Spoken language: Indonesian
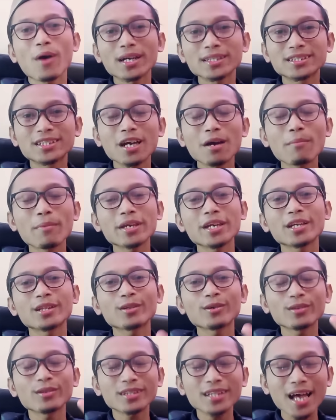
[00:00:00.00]
wajah
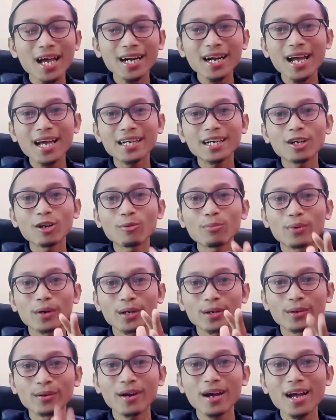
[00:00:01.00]
menyentuh tanah lalu
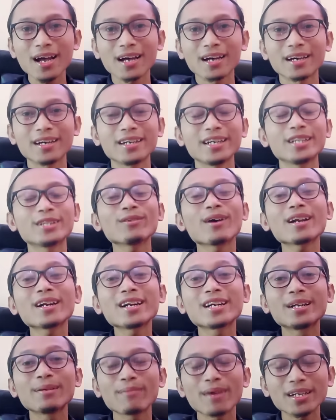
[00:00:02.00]
berdoa. Itu
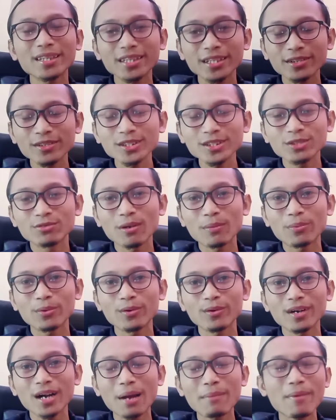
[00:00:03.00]
ada di Matius
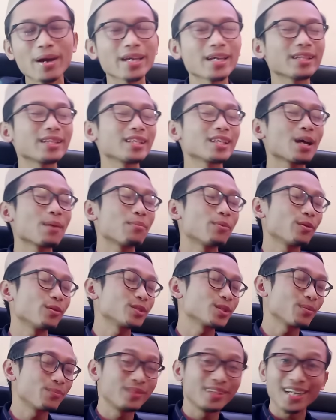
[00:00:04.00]
26 ayat 39
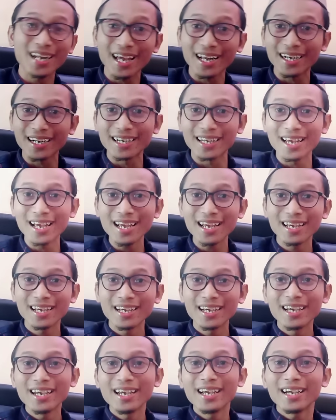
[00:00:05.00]
ya.
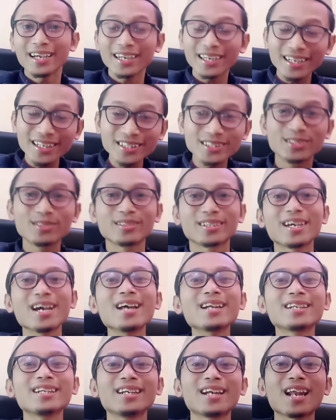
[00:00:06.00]
Ini
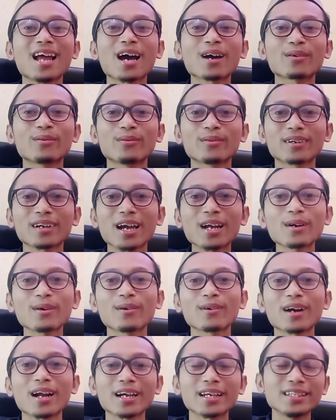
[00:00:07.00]
juga
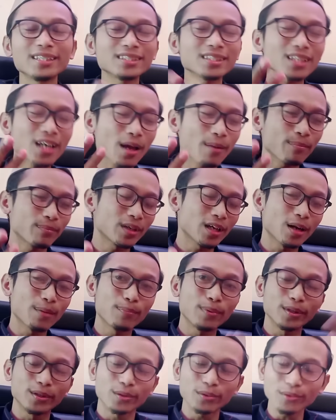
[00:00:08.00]
dilakukan orang Islam
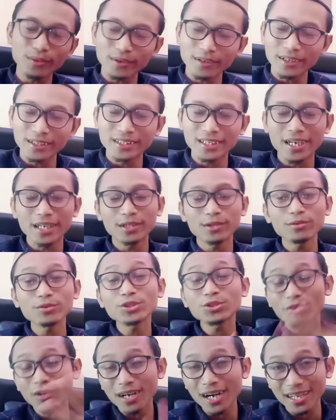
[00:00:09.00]
dalam bentuk
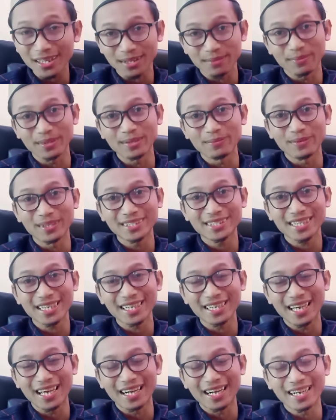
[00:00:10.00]
yaitu sholat teman-teman
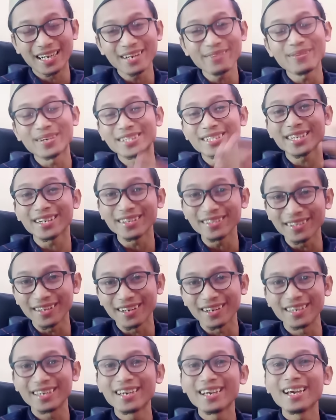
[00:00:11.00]
sekalian ya. Masya
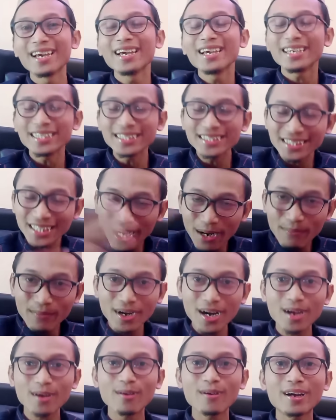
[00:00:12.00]
Allah.
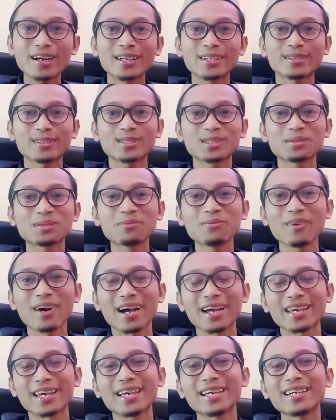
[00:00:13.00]
Islam melakukan itu
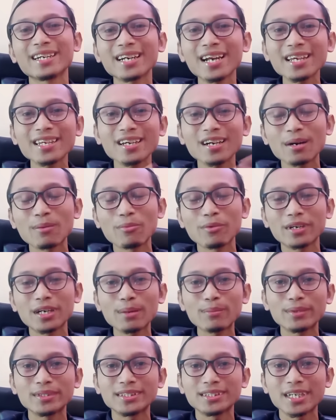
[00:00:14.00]
semua. Inilah yang
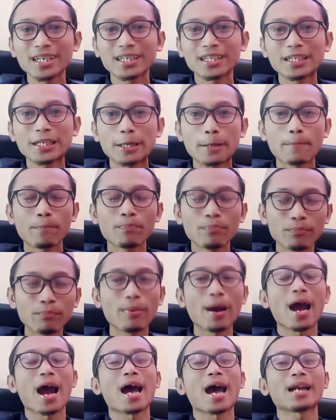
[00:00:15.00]
kemudian menjadi
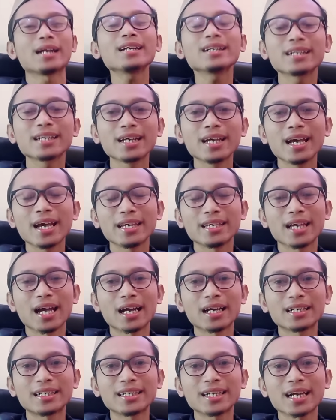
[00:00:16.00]
bahan
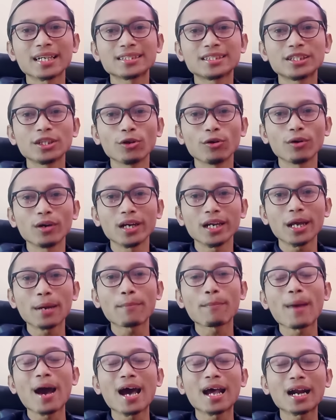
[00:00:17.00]
yang dikaji
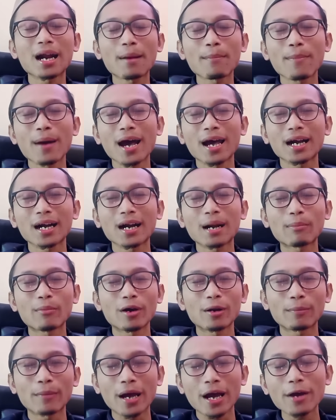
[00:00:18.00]
oleh para para
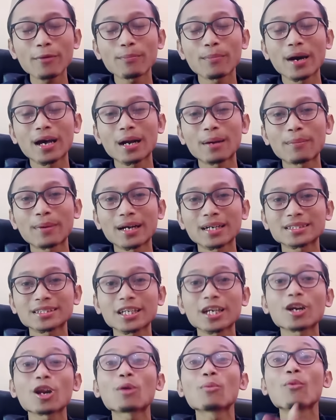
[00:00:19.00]
mohon maaf para para
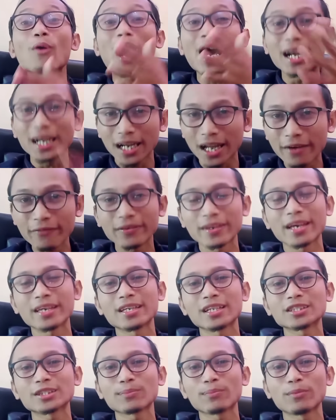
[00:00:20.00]
calon mualaf
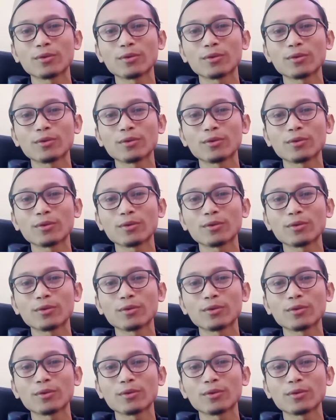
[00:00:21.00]
ya yang